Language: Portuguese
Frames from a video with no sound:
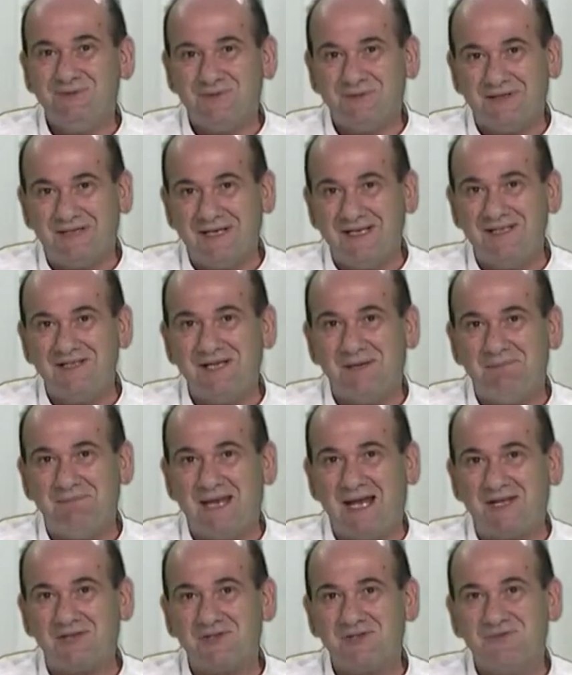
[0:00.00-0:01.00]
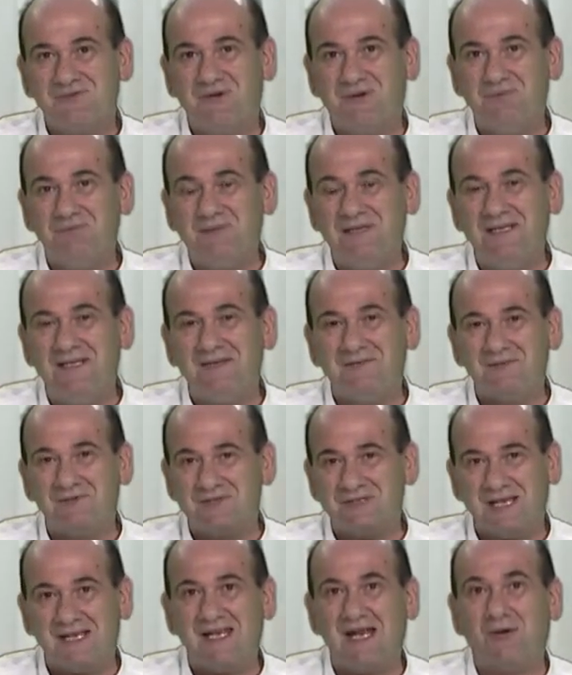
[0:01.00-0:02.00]
Um grande abraço, Valmira,
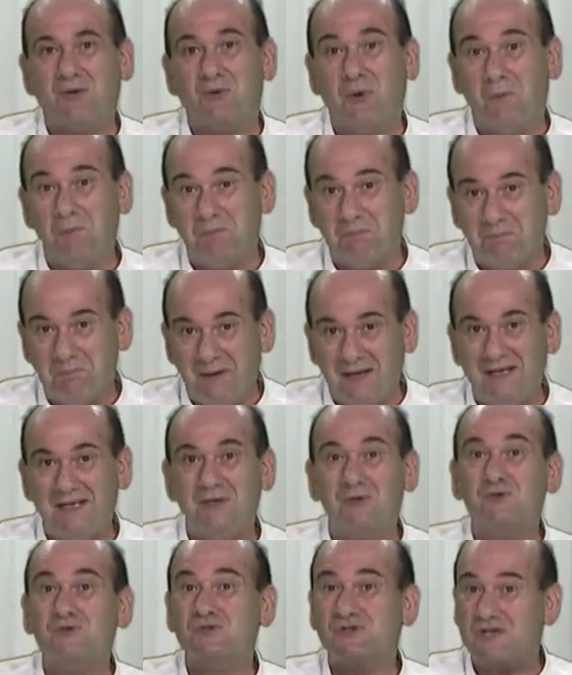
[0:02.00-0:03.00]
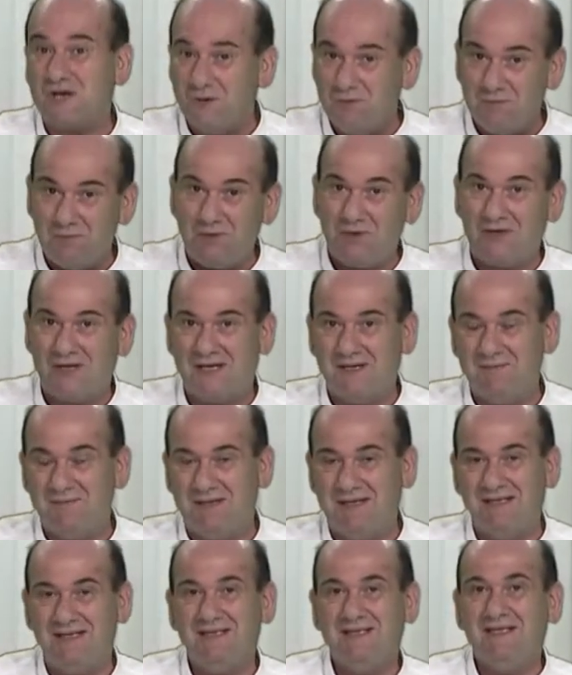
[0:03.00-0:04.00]
você que acompanha o seu
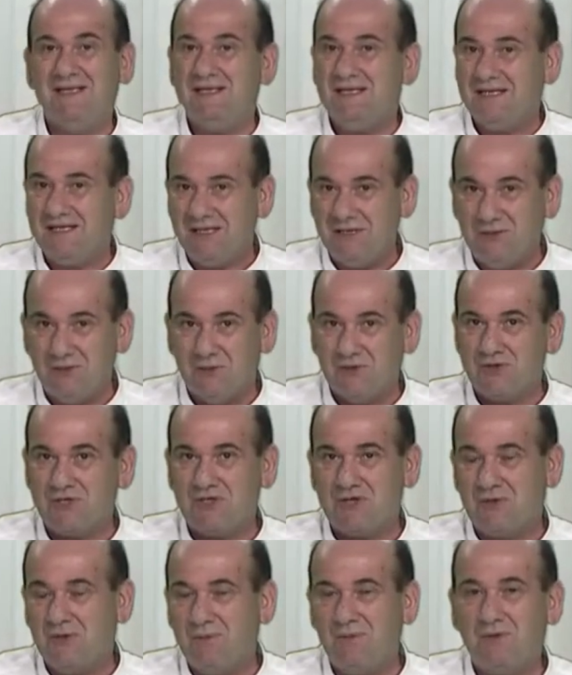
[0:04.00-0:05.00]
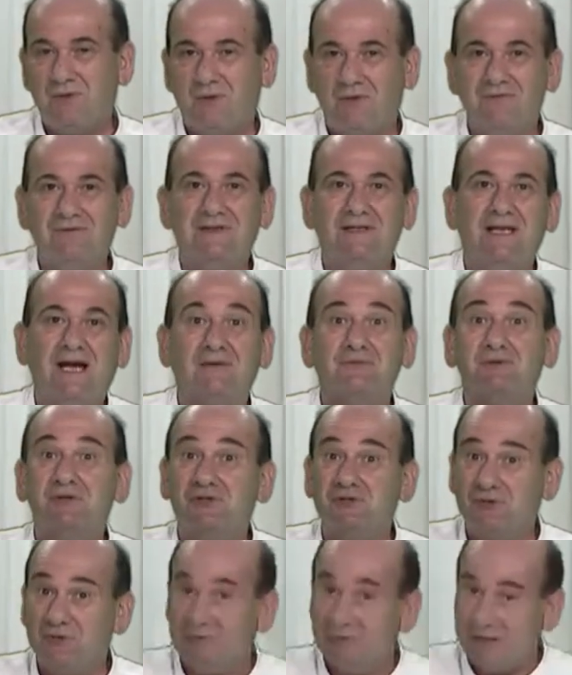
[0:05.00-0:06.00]
programa e hoje, como convidado,
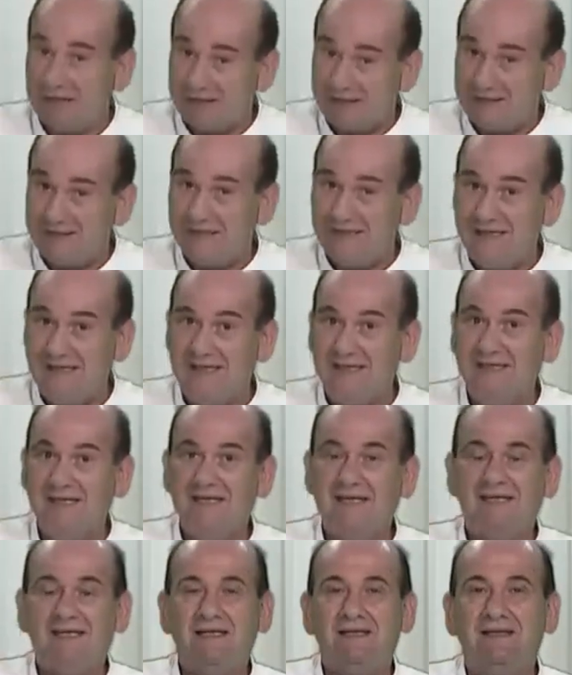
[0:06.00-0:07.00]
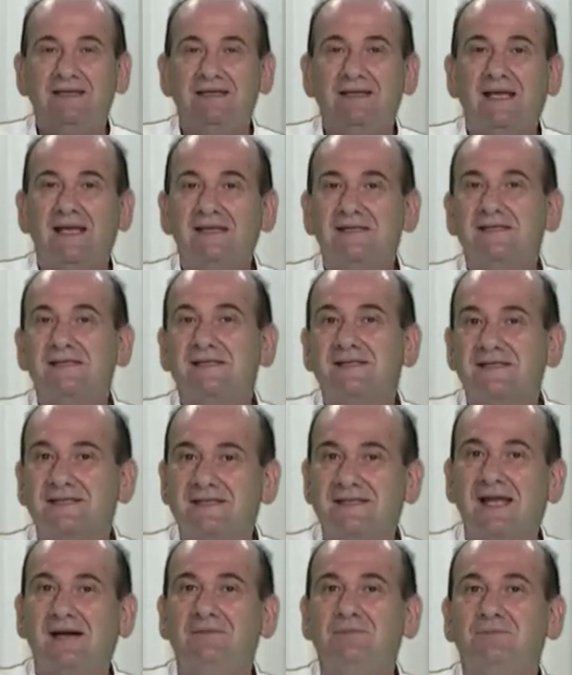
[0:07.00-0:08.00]
estou aqui nesses
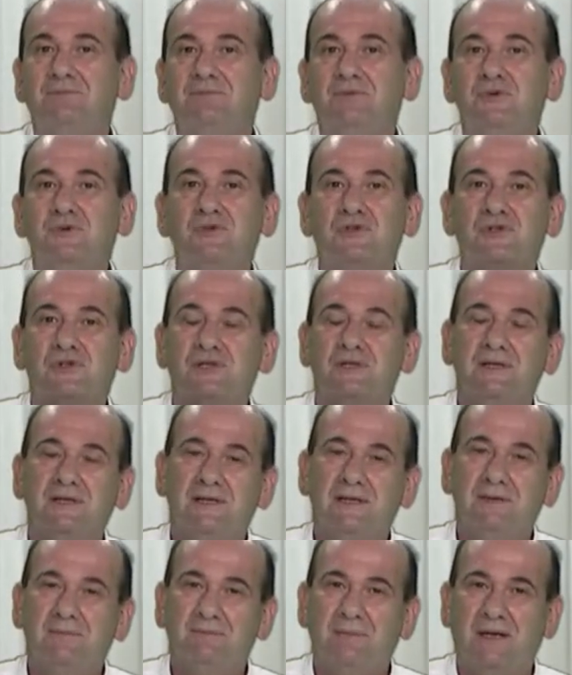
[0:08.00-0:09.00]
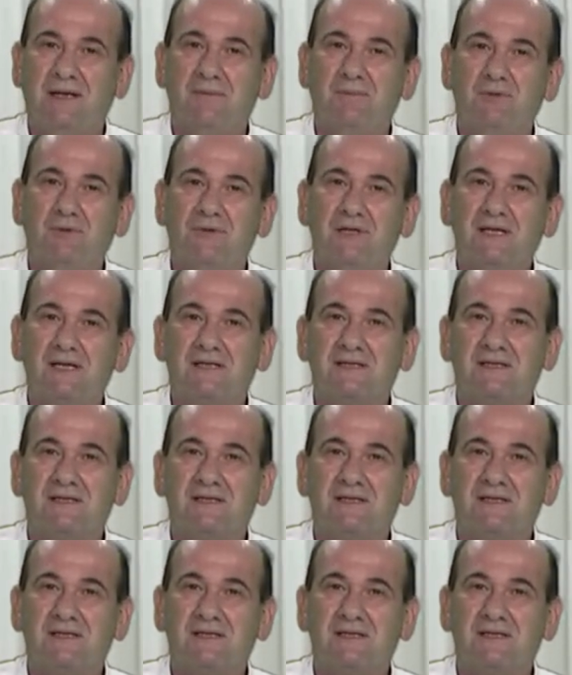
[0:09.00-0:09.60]
tempos para poder